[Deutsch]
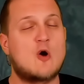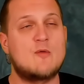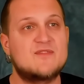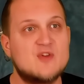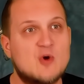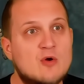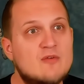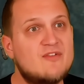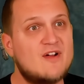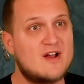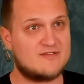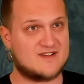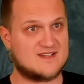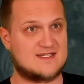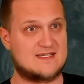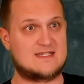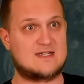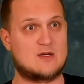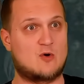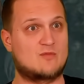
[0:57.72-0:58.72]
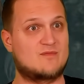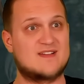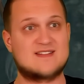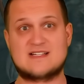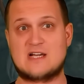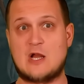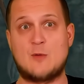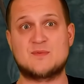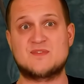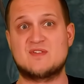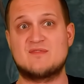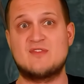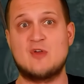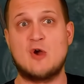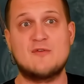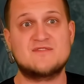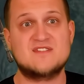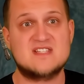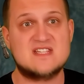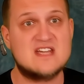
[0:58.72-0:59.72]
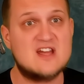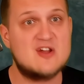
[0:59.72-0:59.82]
die Unfallversicherung. Was glaubst du, wie oft ich in den